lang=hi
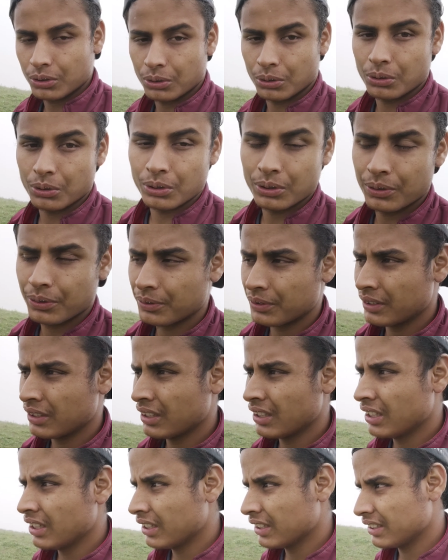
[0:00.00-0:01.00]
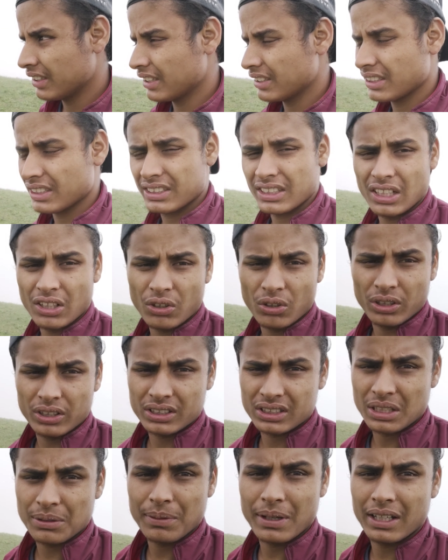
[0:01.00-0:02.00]
तो ये चीज़ है और
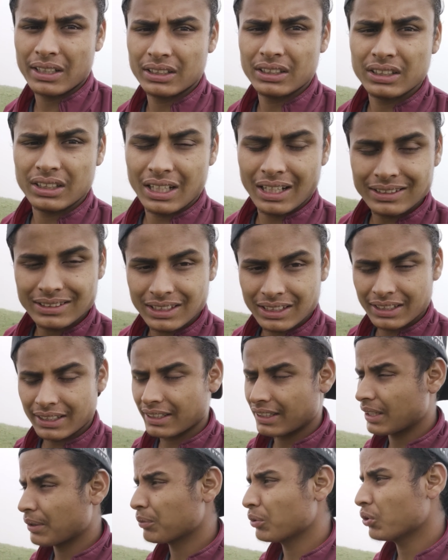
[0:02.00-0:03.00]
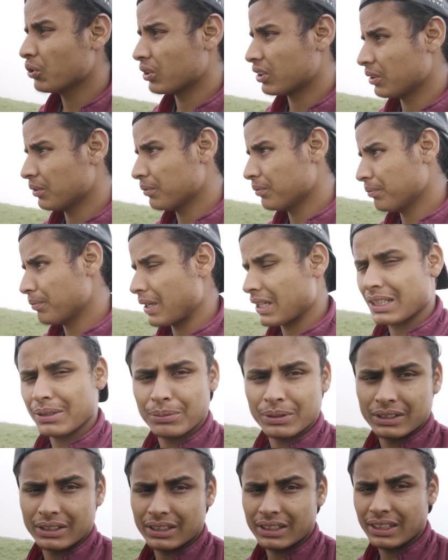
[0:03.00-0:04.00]
इसके बाद नाश्ता करेंगे हम लोग मैगी
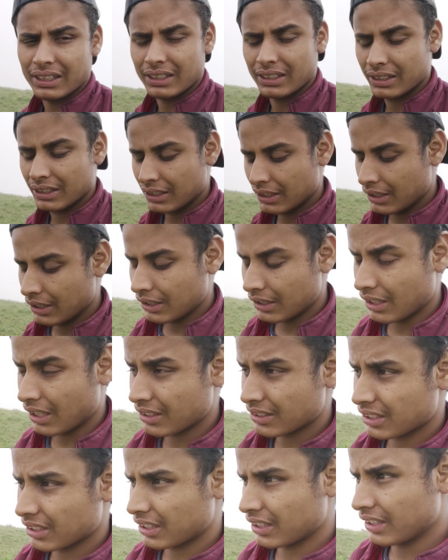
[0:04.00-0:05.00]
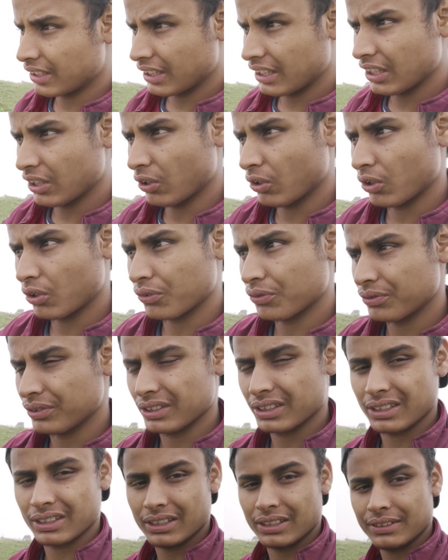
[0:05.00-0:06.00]
बन रही है नाश्ता करेंगे और
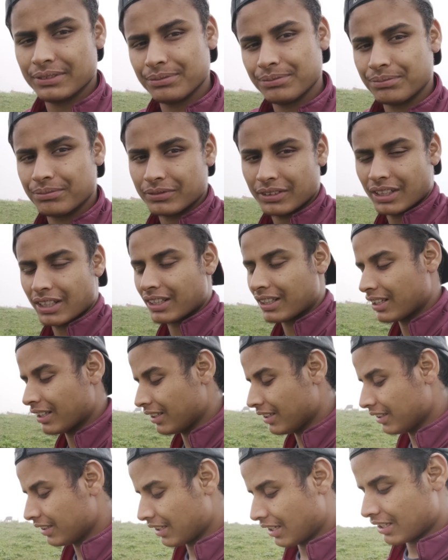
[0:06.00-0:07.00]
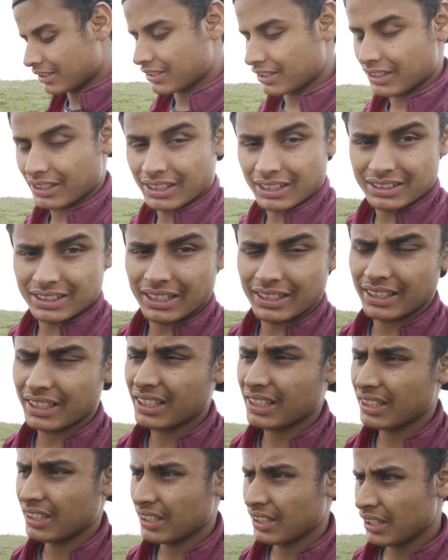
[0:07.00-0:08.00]
फिर घर के लिए यहाँ से निकल
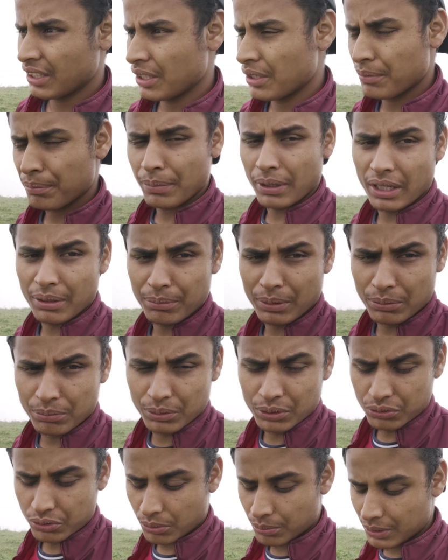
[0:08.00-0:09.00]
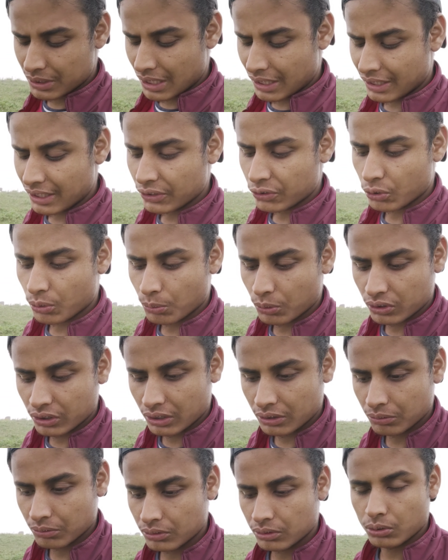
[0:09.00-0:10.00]
जाएंगे पहले मधमेश्वर में जाएंगे थोड़ा
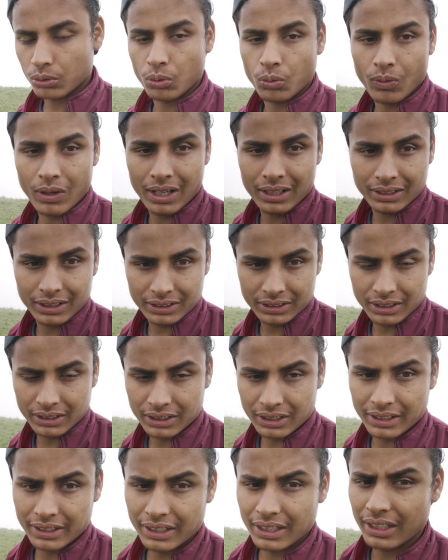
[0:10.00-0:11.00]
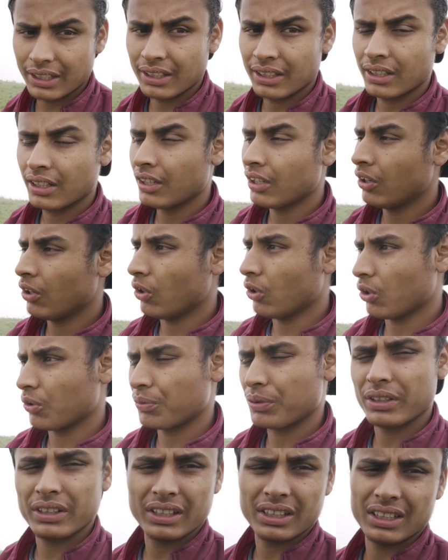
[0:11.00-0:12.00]
बहुत तो वहाँ दर्शन करेंगे और
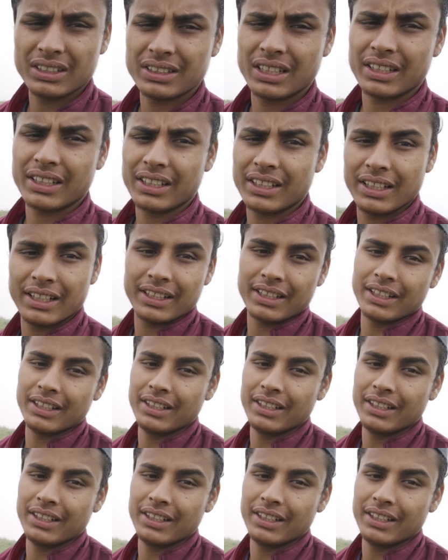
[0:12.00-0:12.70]
फिर निकल जाएंगे घर